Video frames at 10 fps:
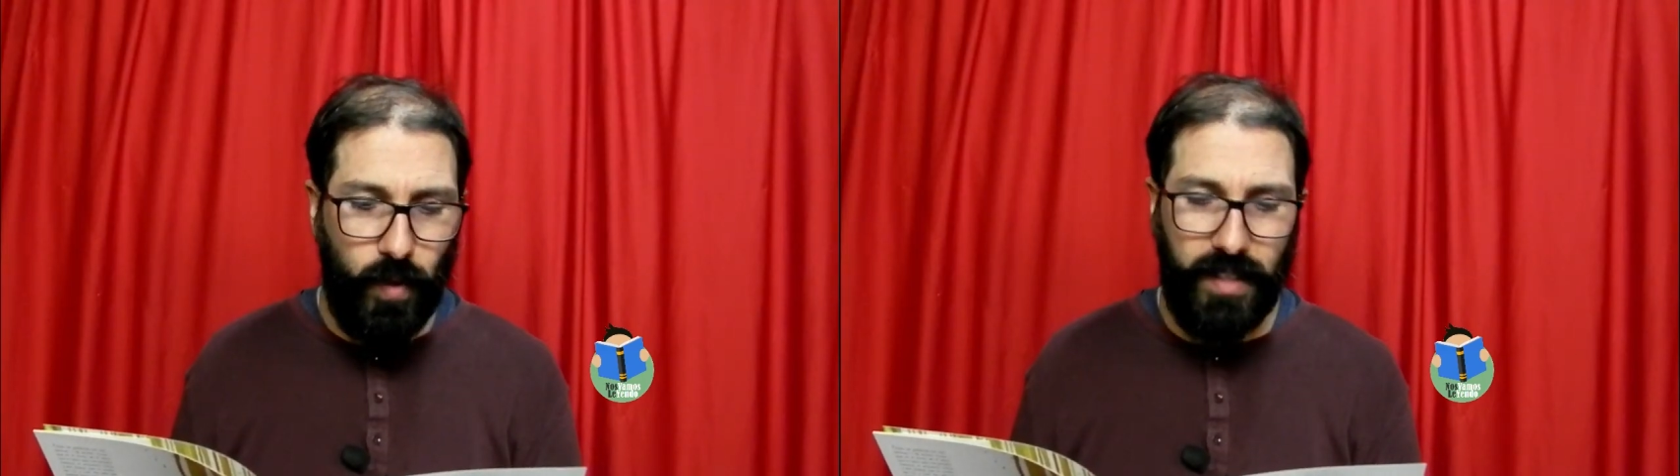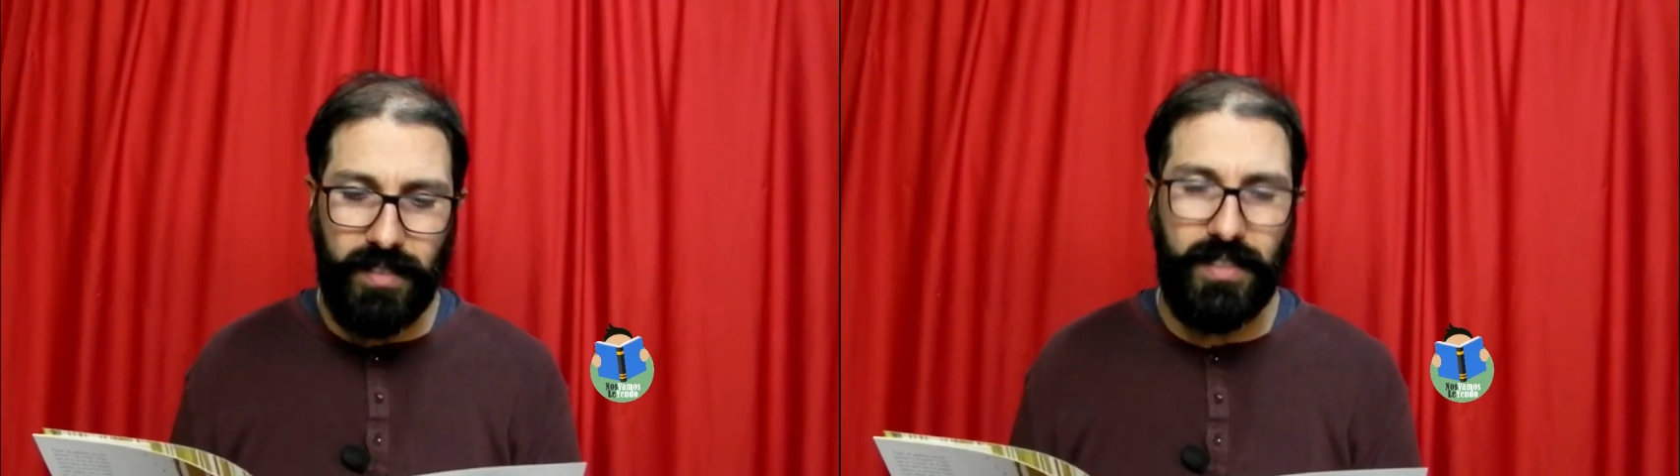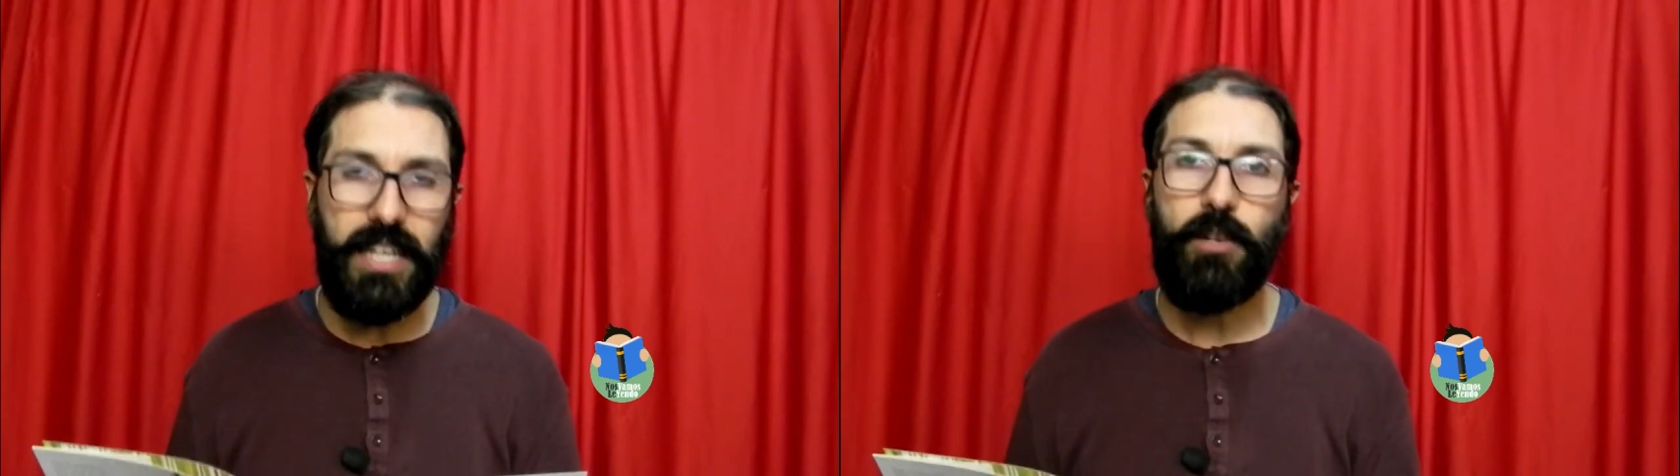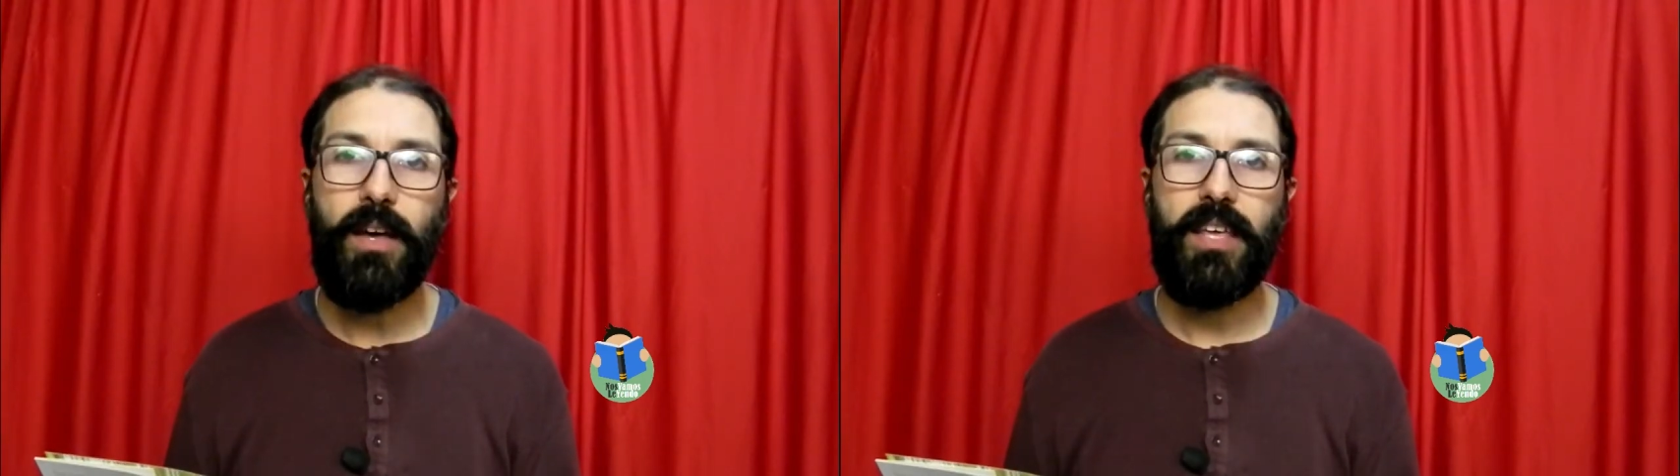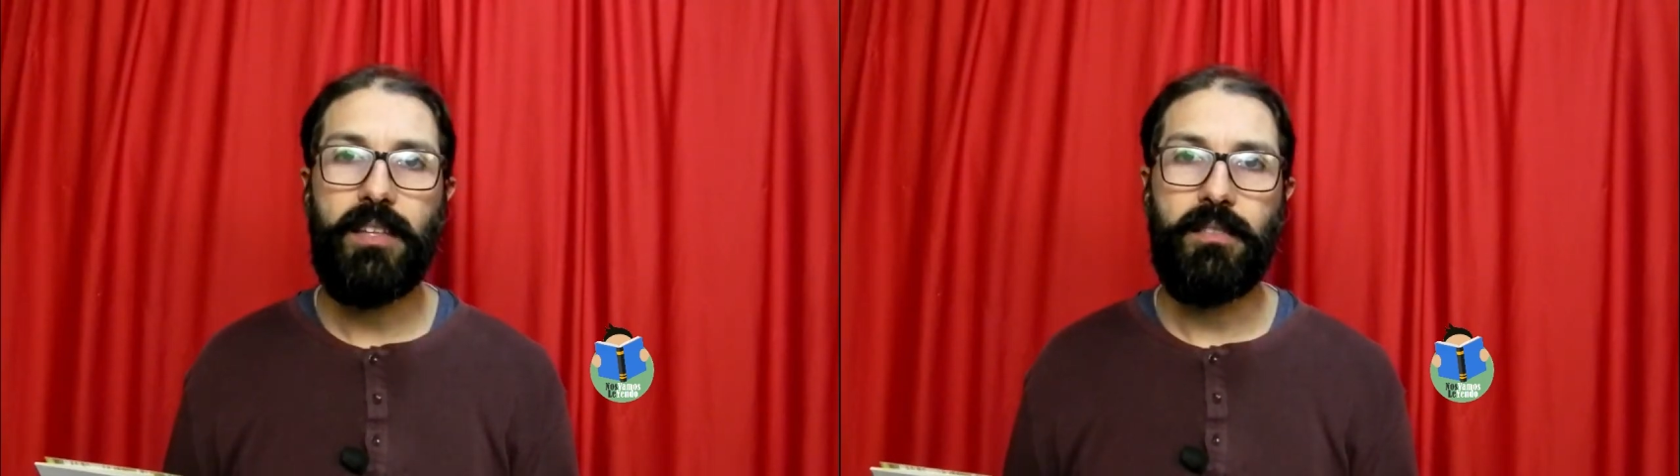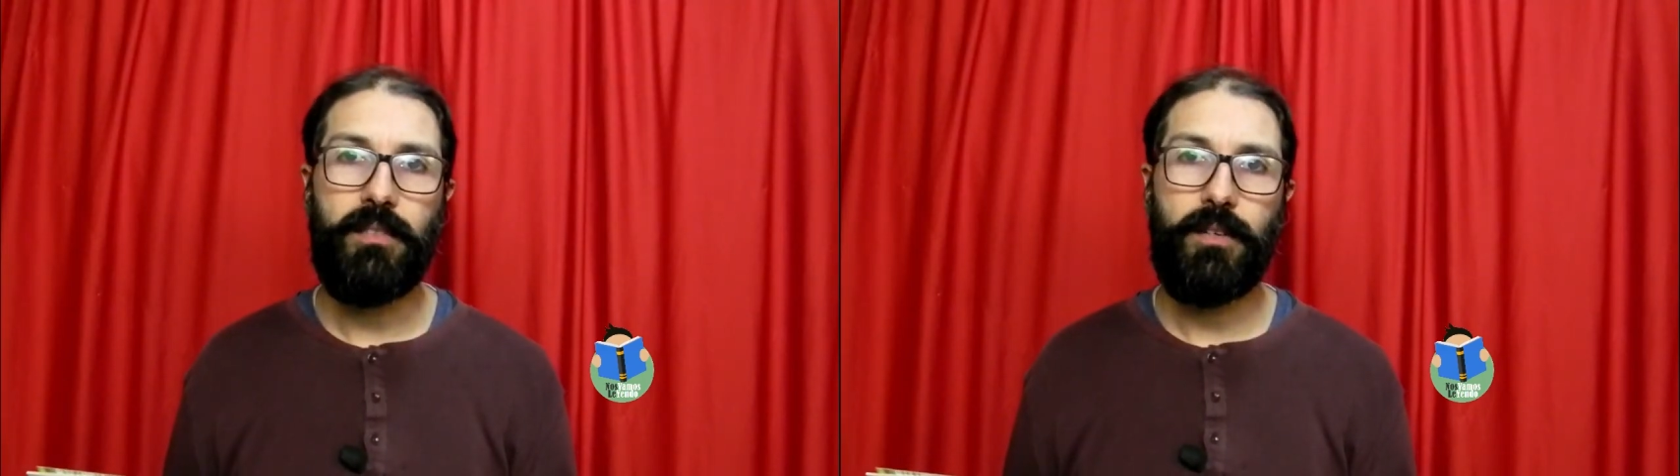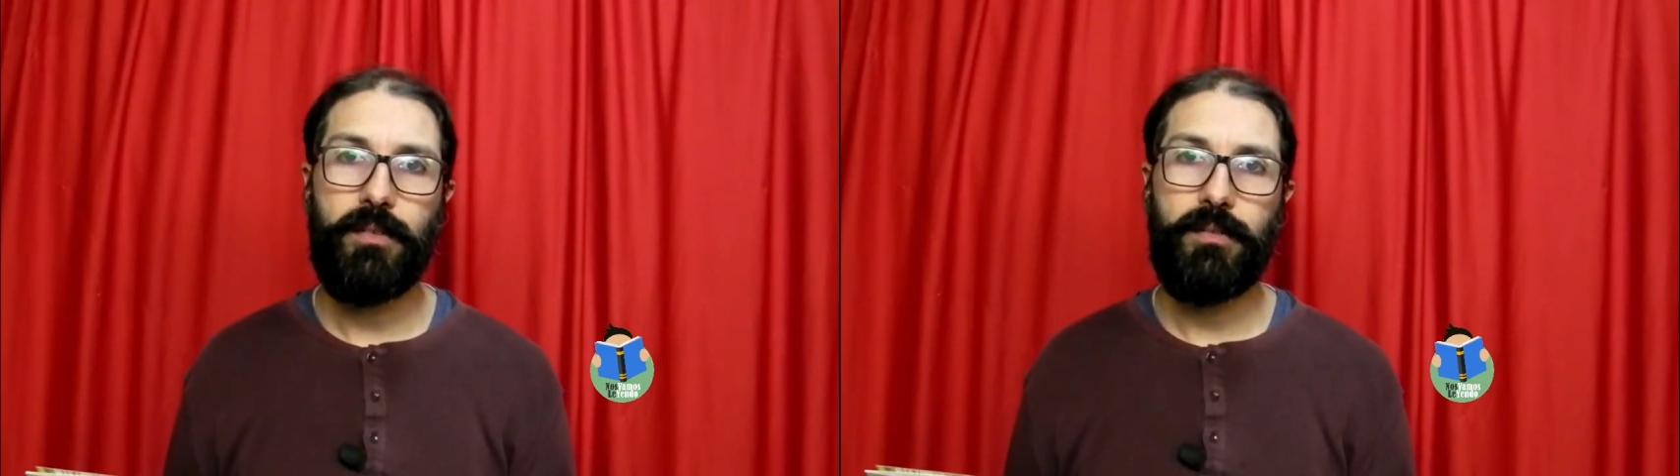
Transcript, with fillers: entero adentro.